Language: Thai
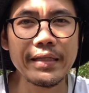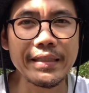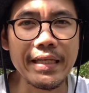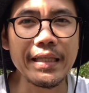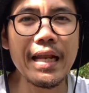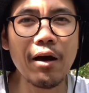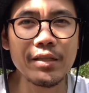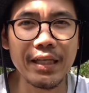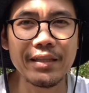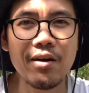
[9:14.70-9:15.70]
สิ่งที่เรา
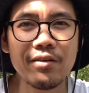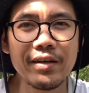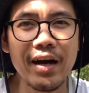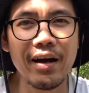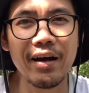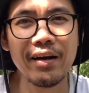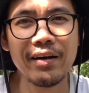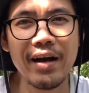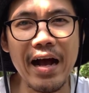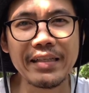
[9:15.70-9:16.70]
จะต้องอา
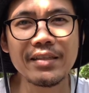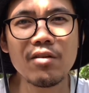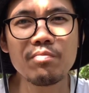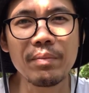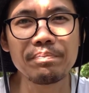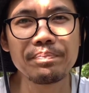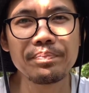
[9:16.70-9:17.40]
อาจจะต้องแบบ